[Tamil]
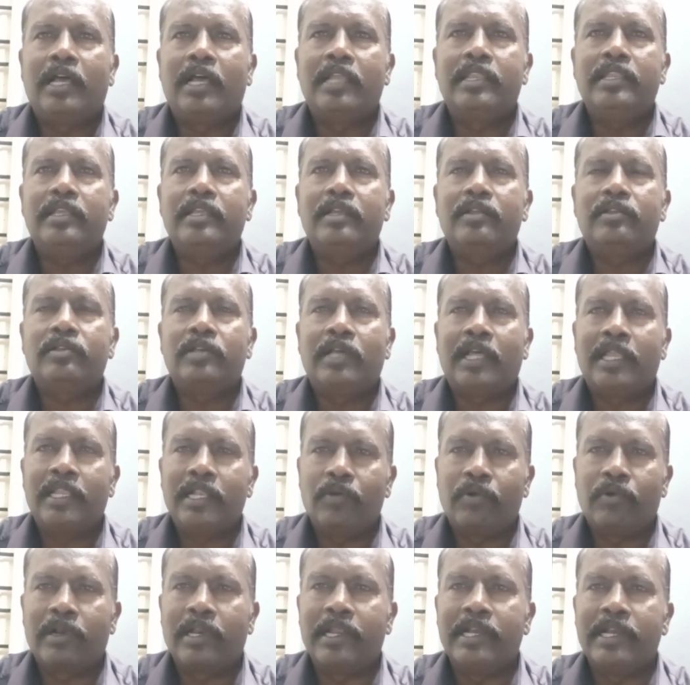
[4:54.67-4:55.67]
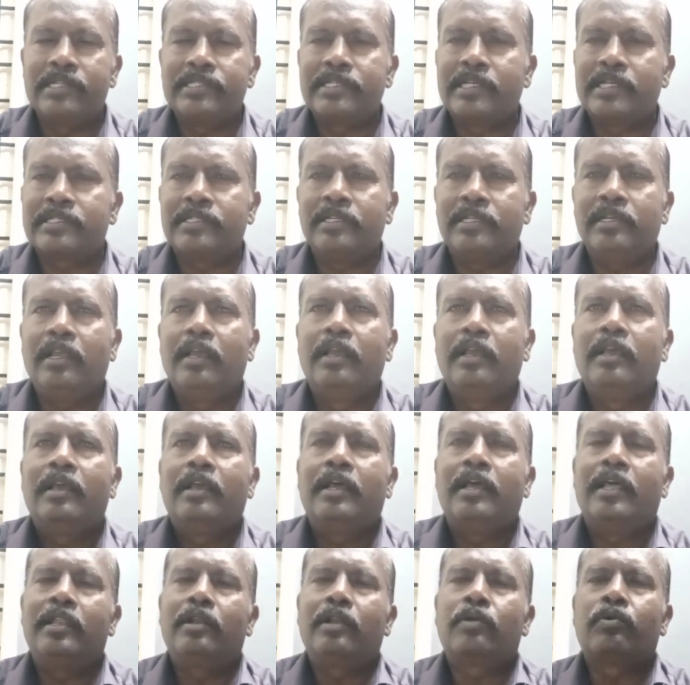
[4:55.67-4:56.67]
அது அதில் உங்களுக்கு இன்ஸ்ட்ரக்ஷன்
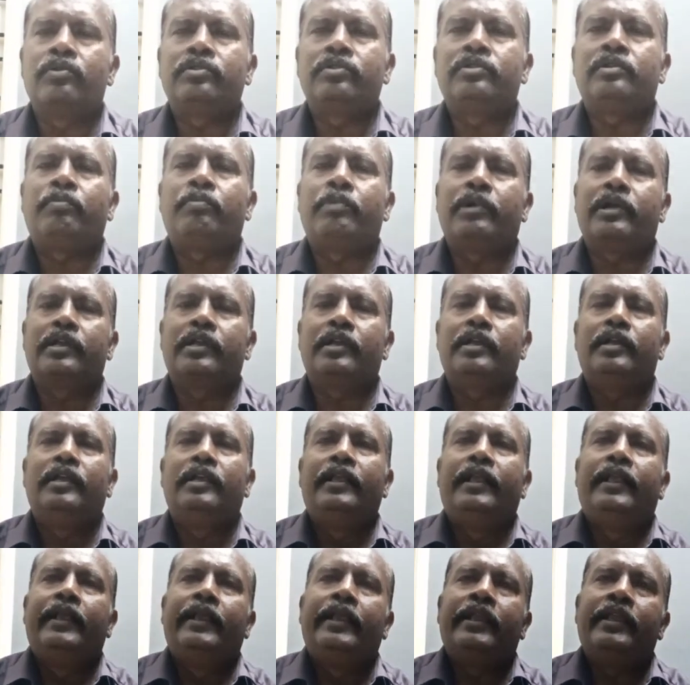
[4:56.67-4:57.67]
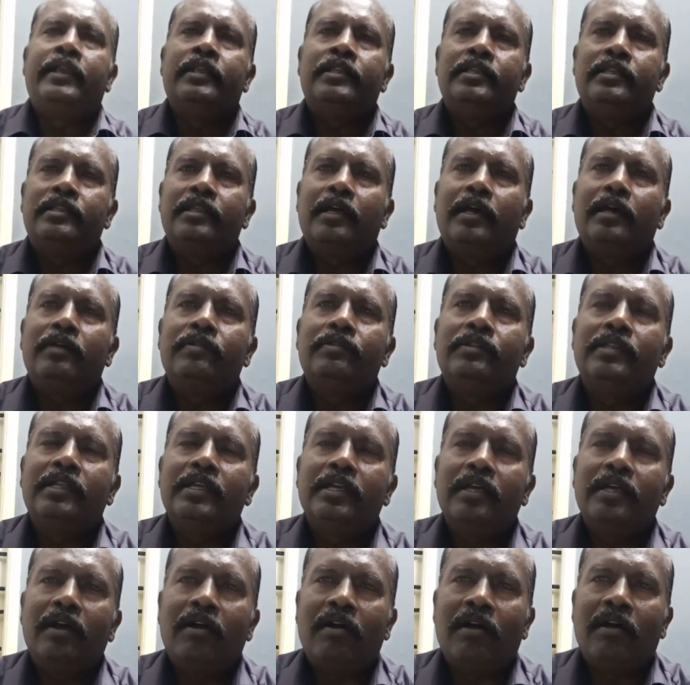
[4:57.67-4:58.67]
அதில் கொடுத்துருப்பாங்க இதுதான் வந்து
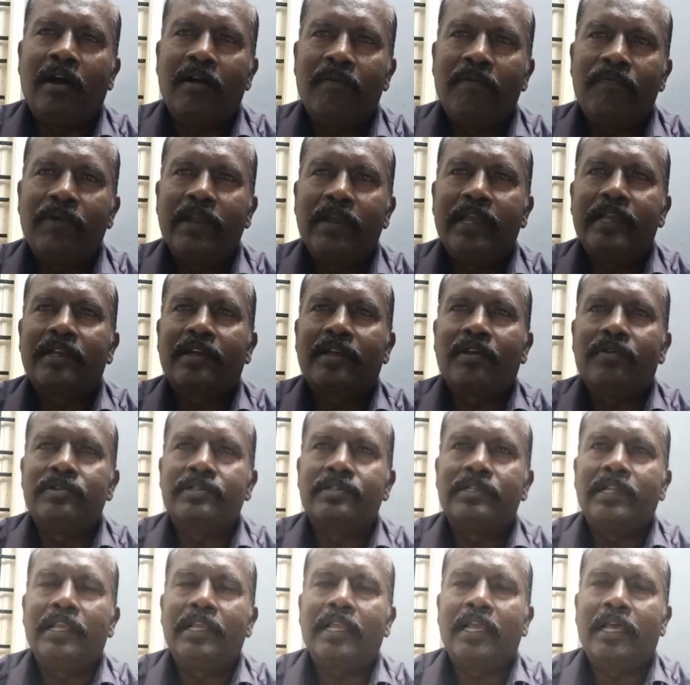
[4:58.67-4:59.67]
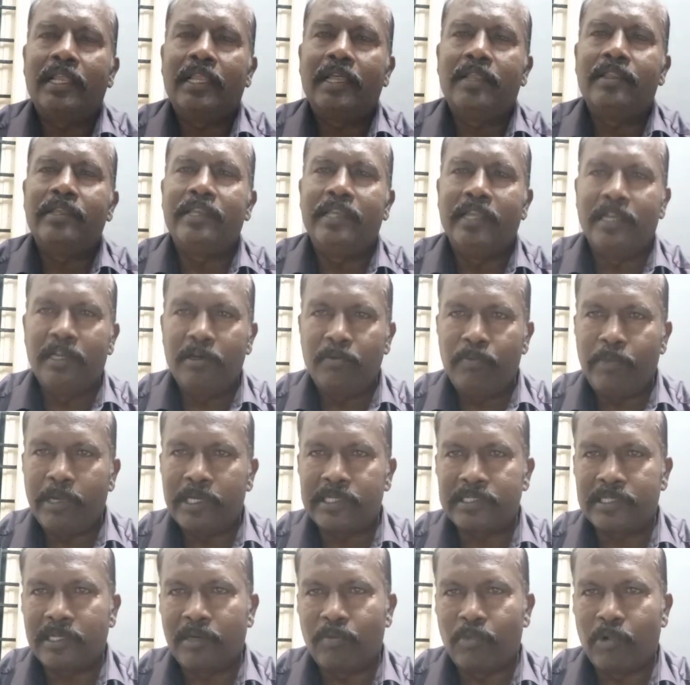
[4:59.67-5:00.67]
ஆஃப்லைன் கவுன்சிலிங் அதாவது இன்
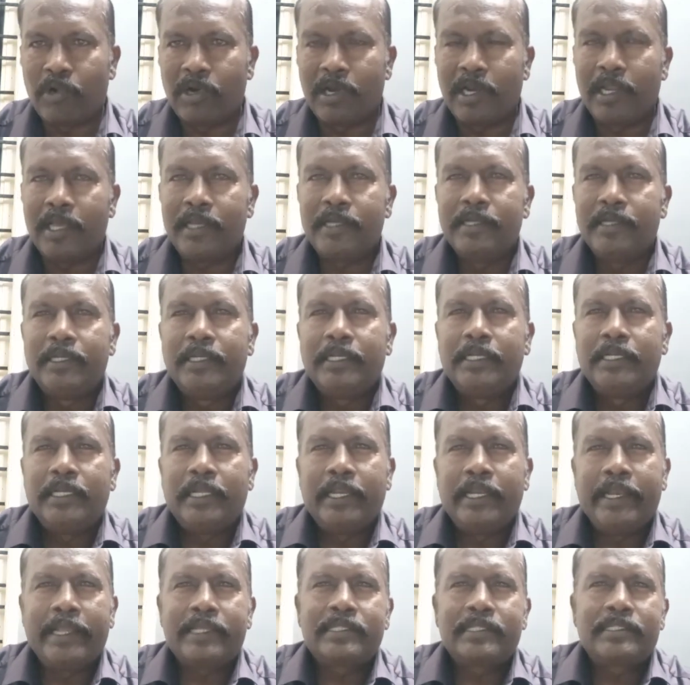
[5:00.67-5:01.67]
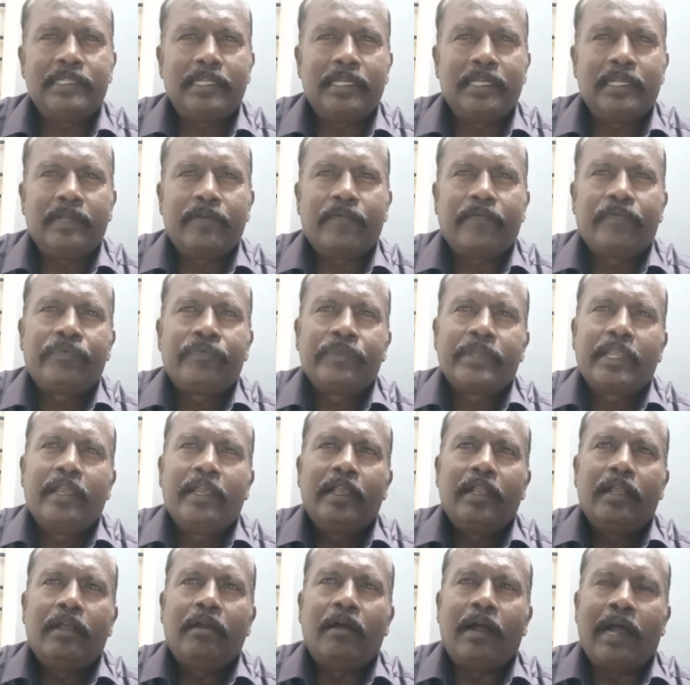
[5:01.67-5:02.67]
பர்சன் மோடில் நெக்ஸ்ட்டு
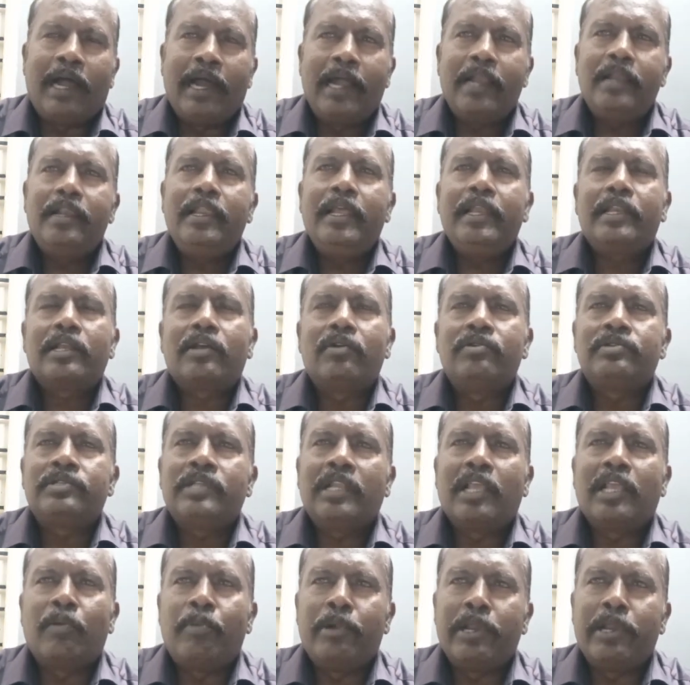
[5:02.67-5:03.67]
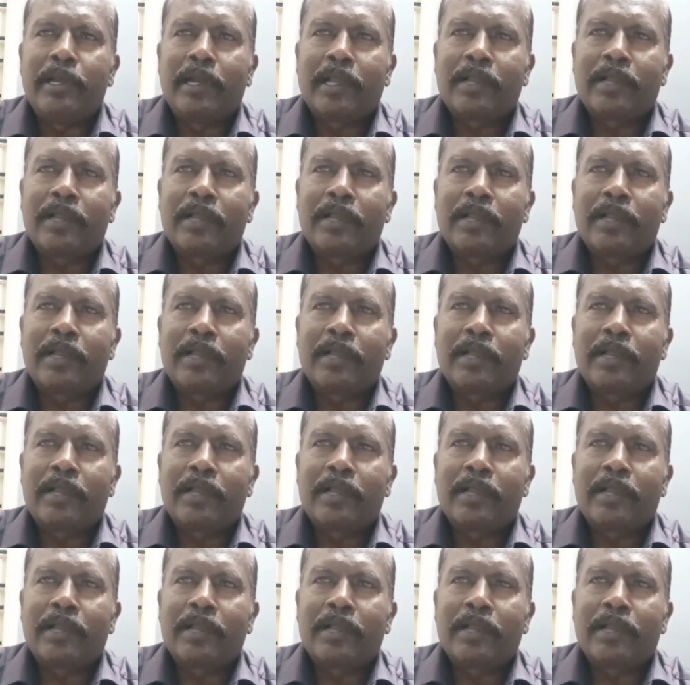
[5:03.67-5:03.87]
ஆன்லைன் கவுன்சிலிங் எப்படி